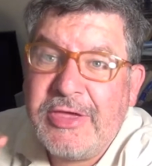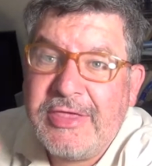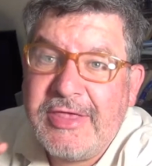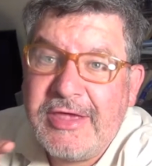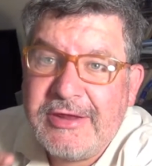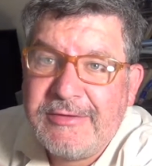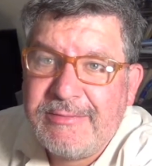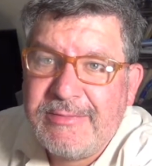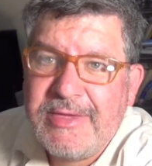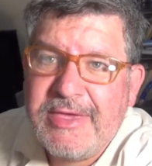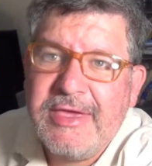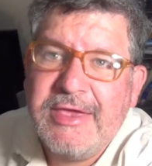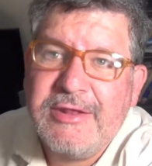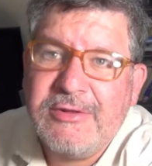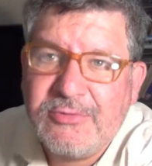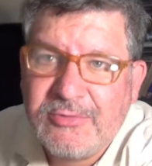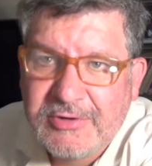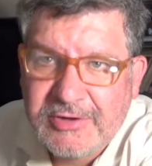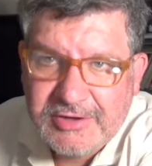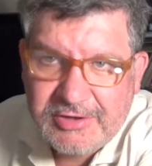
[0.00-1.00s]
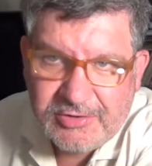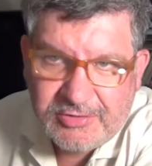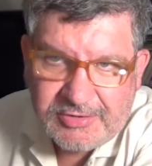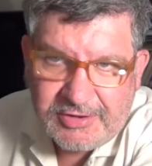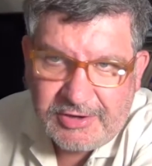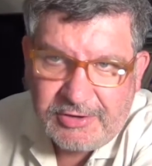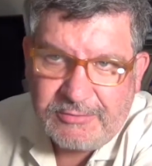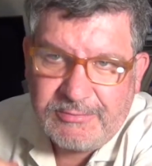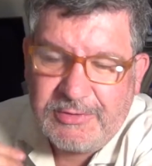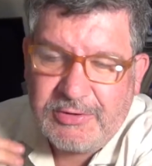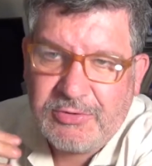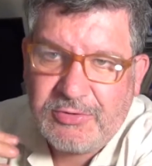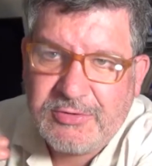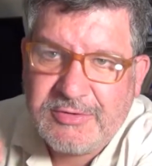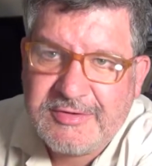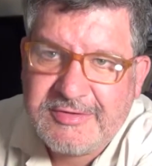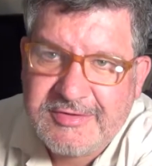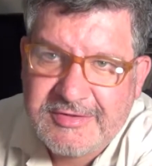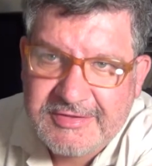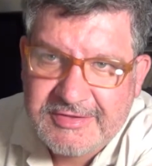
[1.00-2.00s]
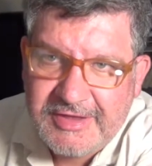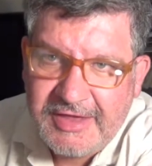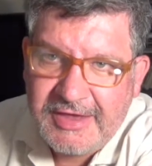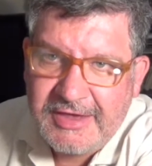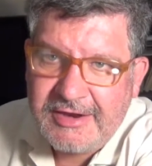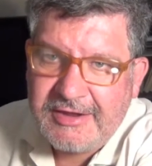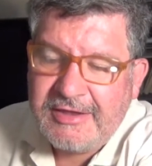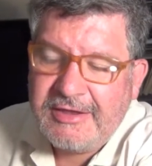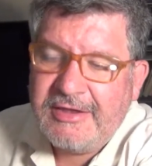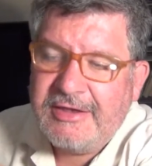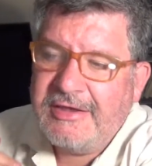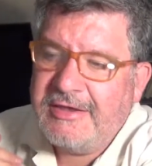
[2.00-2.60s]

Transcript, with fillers: quedar bien, no le quiero dar lo mejor de cenar,